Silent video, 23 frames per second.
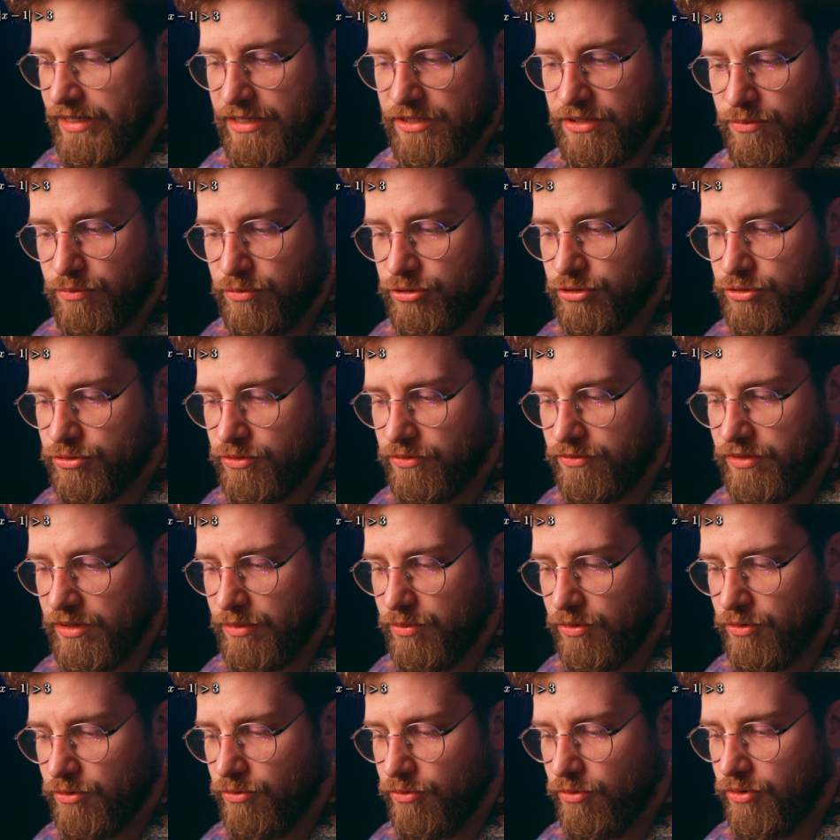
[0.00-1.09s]
Nie są bądź równe,
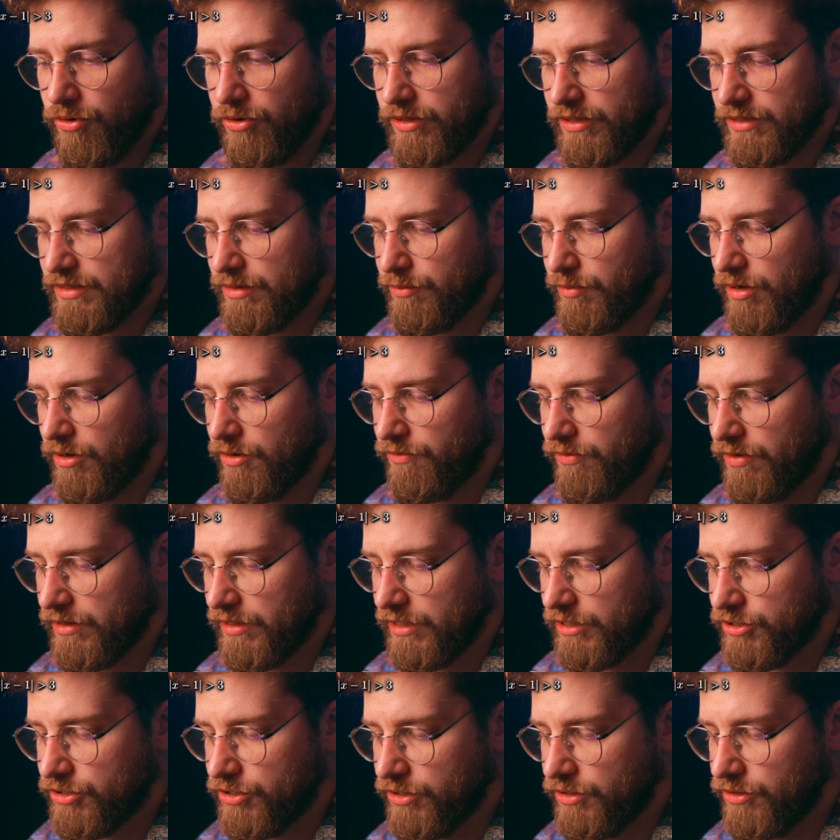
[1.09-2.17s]
bo kółko nie
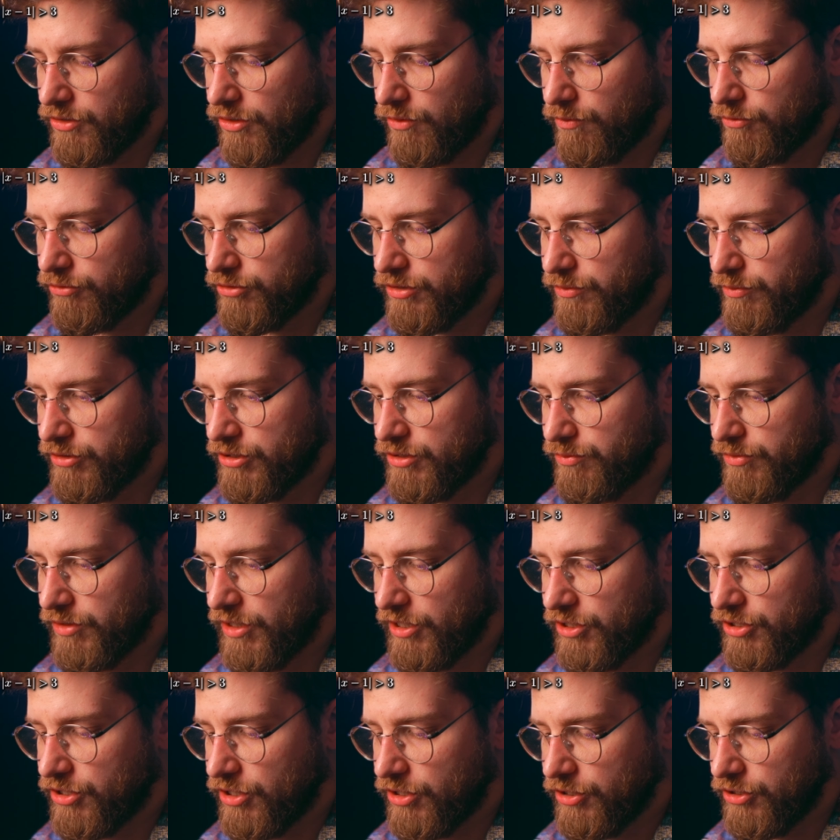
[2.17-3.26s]
zamalowane, czyli to musi być
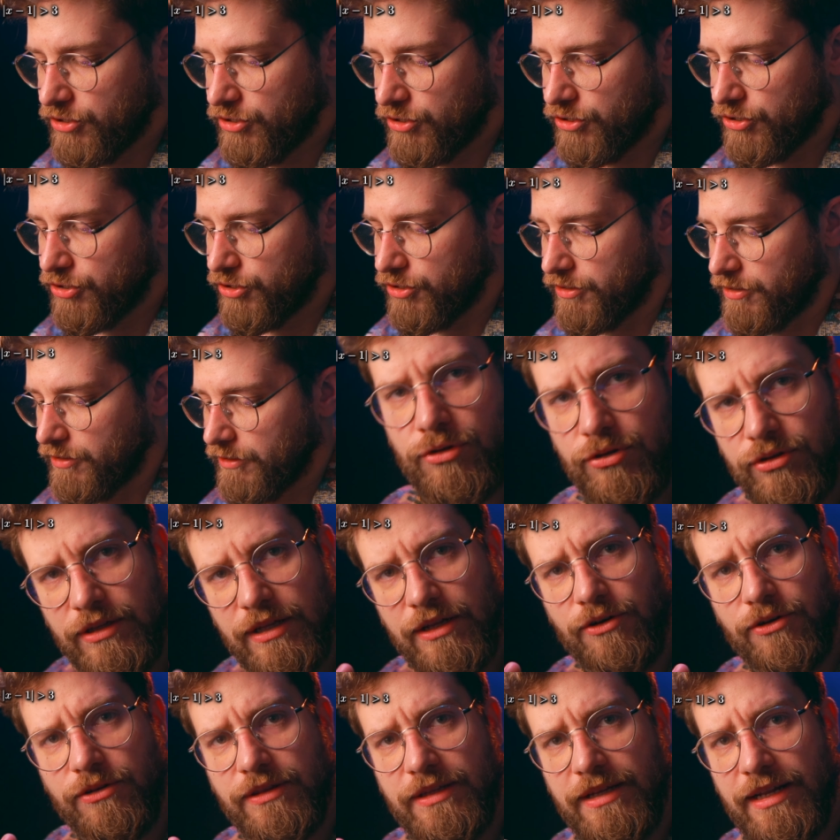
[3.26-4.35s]
mniejsze niż 3. No
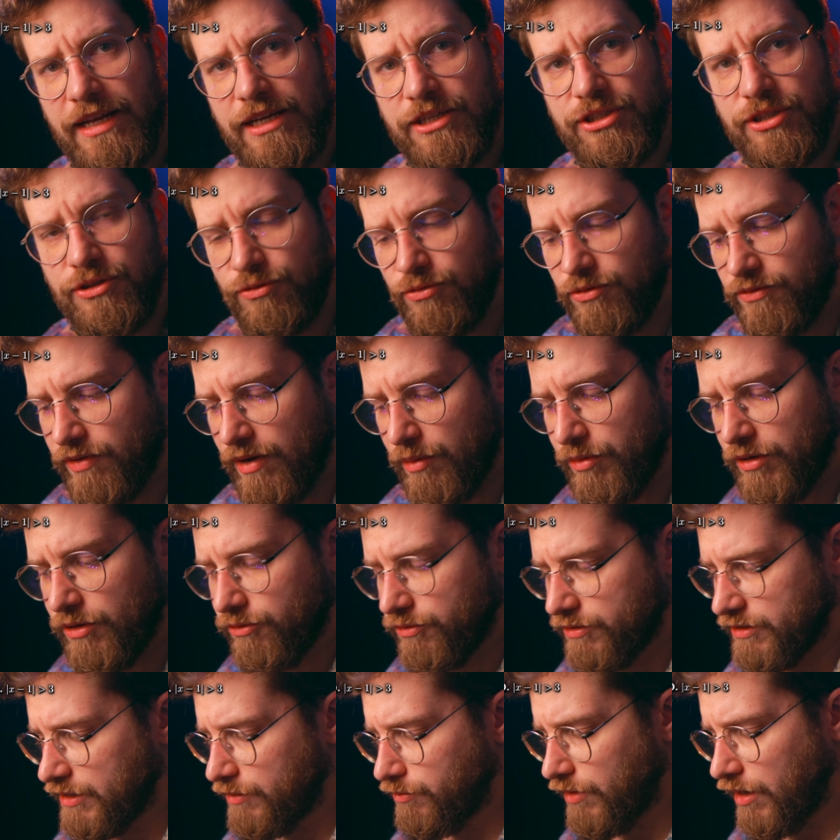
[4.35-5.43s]
tylko tyle, że tu dwa
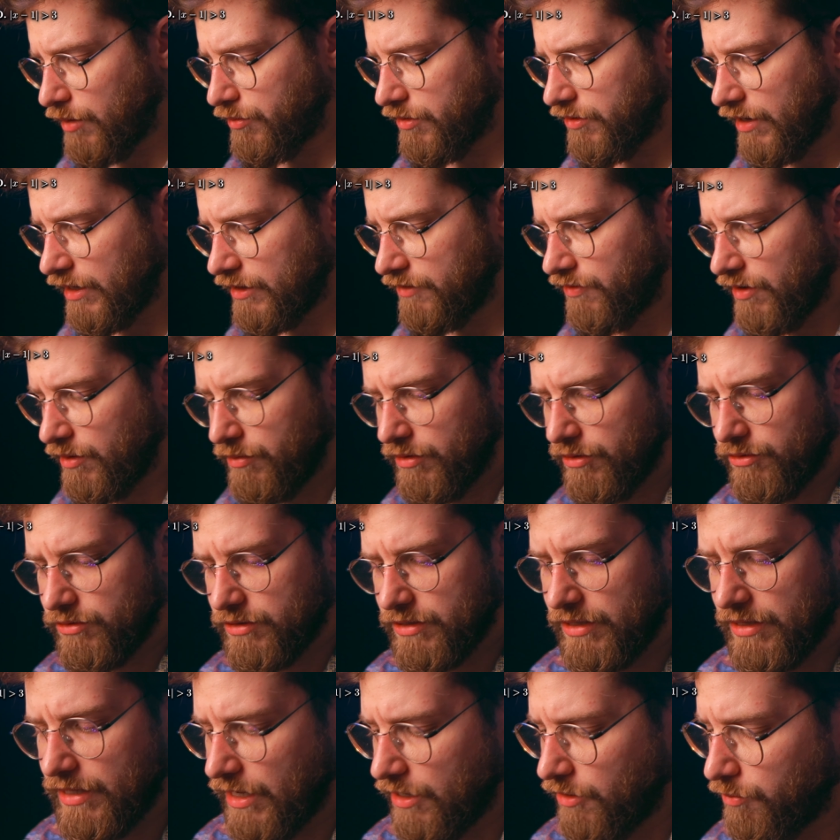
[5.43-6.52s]
minusy mamy, a dwa
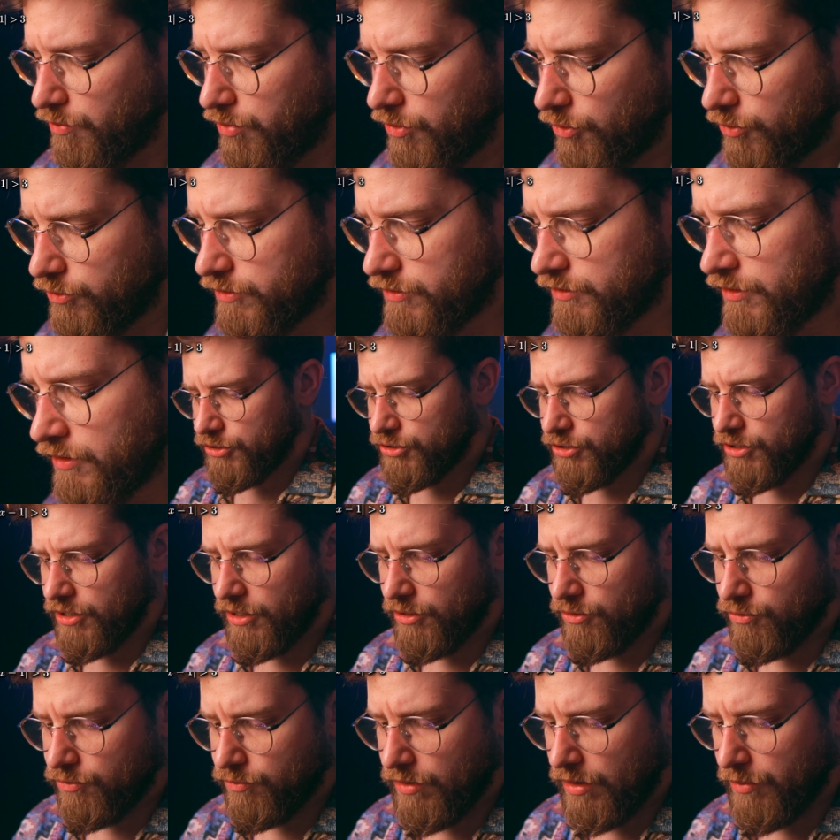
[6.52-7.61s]
minusy dają plus, czyli
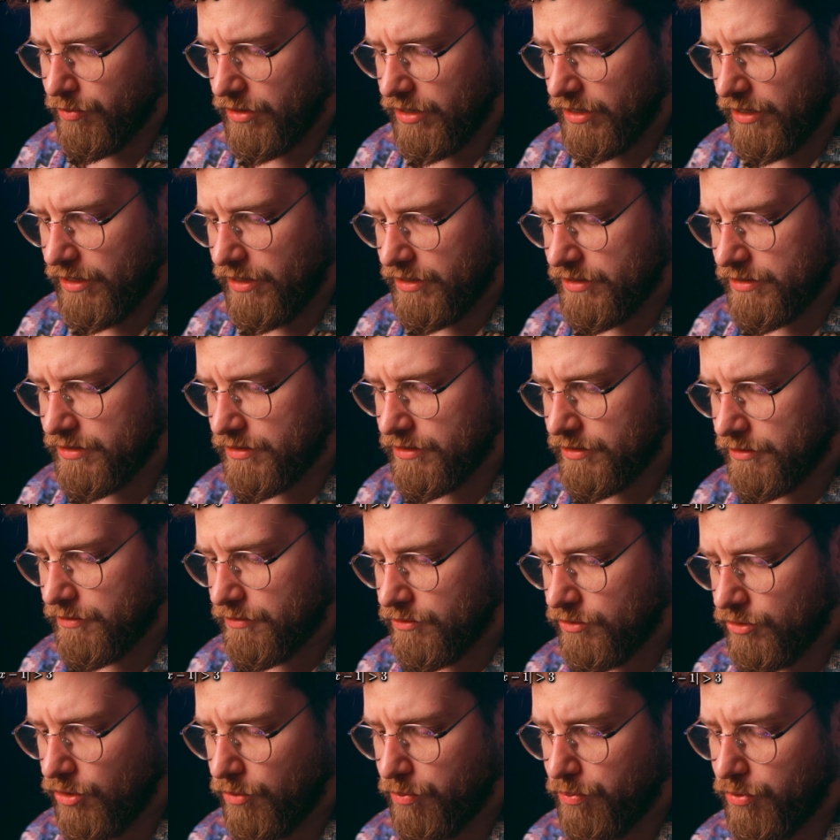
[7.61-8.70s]
tu mamy x,
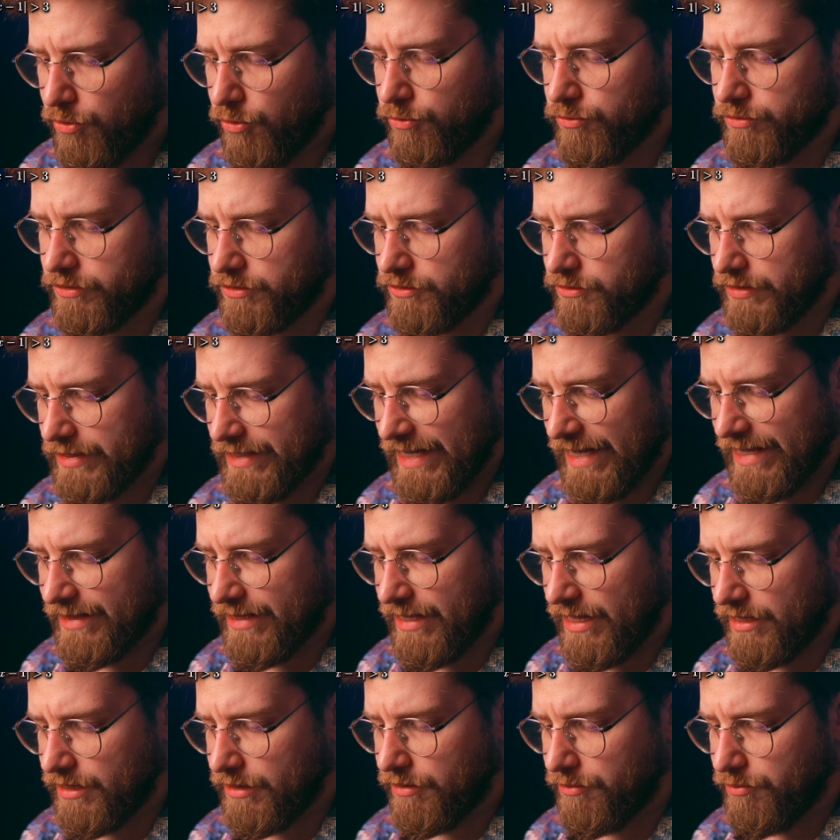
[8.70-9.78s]
no plus
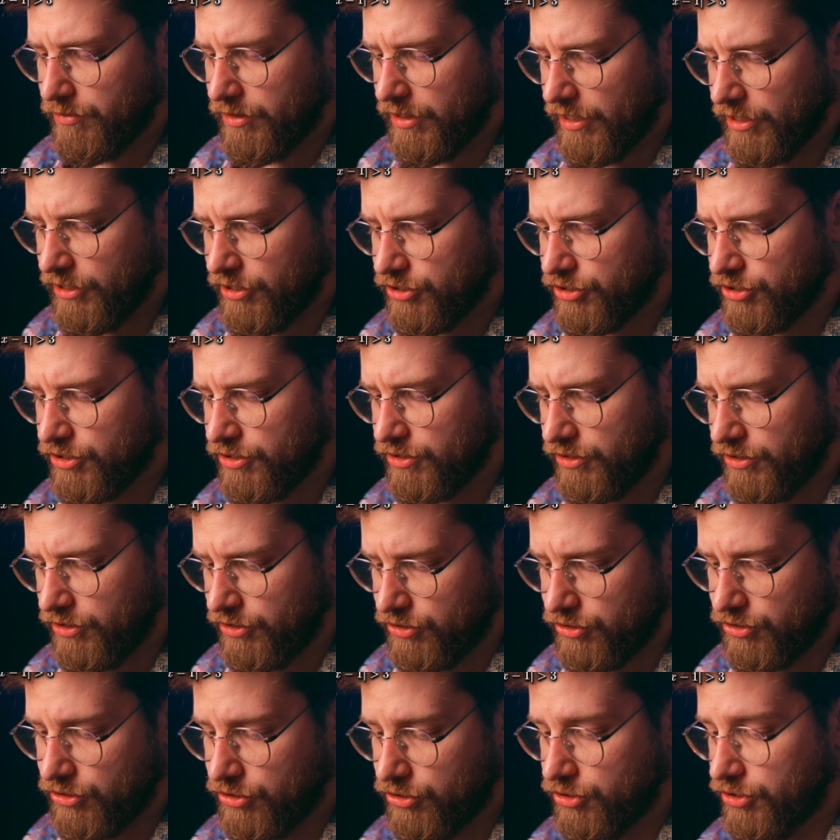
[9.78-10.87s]
1 mniejszy
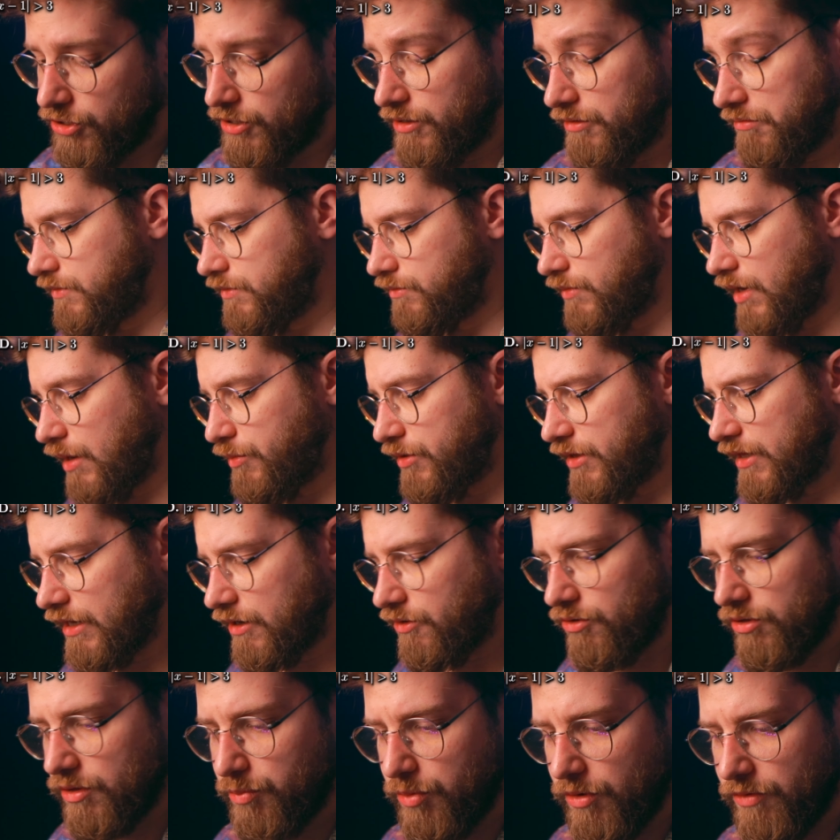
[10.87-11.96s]
niż 3. Mamy
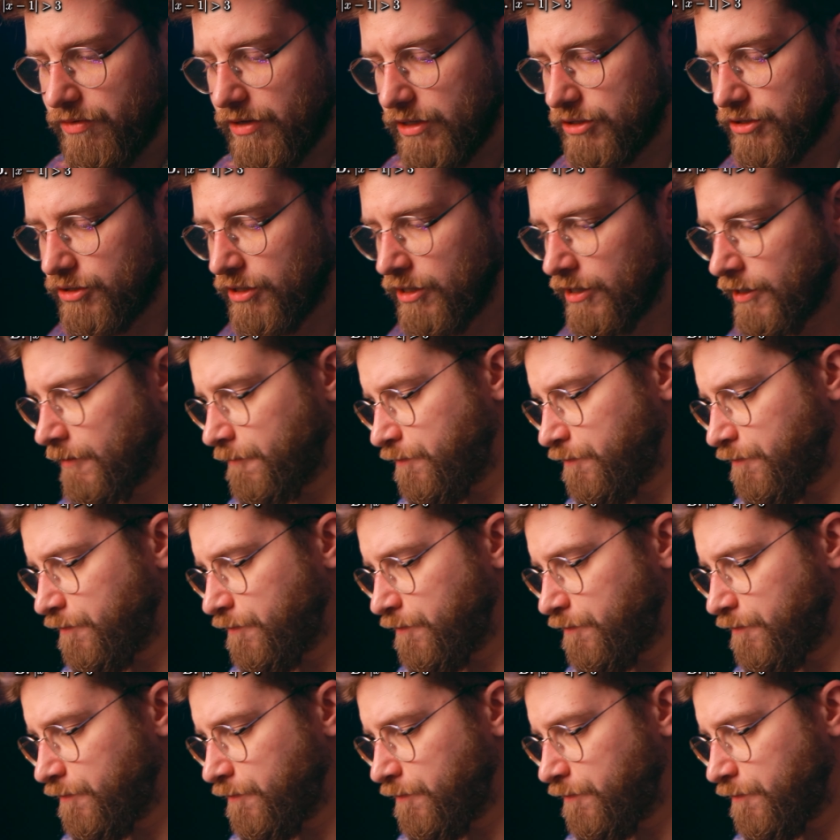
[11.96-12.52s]
taką odpowiedź?